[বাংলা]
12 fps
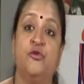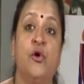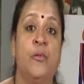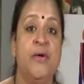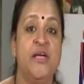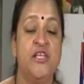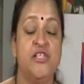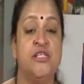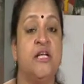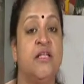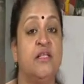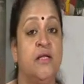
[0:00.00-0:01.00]
তবেই
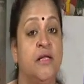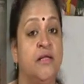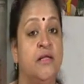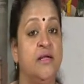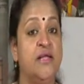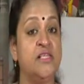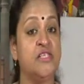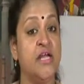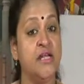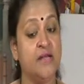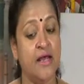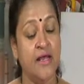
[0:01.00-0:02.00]
সেটা ধীরে ধীরে
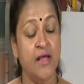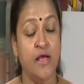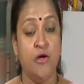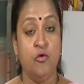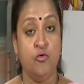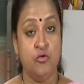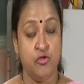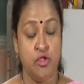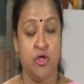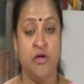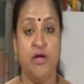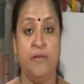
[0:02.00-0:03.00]
সেইটাই
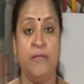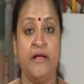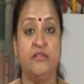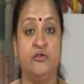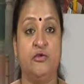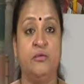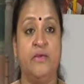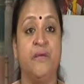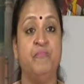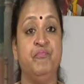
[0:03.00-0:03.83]
অনুশীলনের মাধ্যমে